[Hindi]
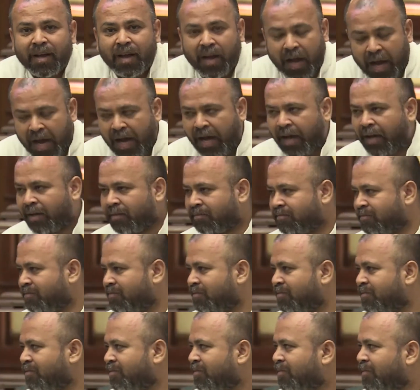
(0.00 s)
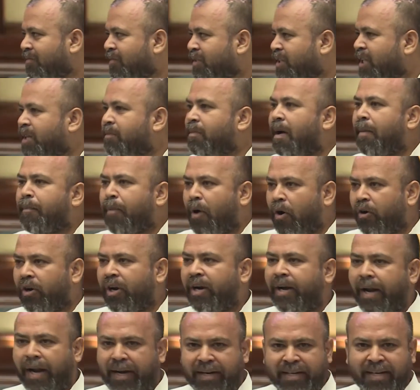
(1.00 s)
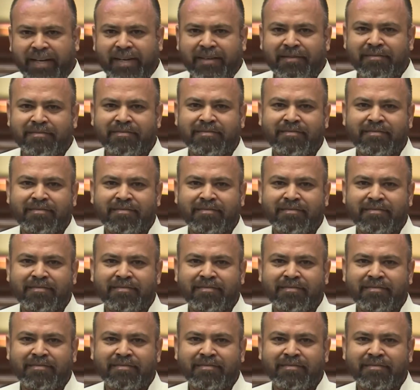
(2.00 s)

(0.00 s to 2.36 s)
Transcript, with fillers: हाँ निरमा पाउडर डाल के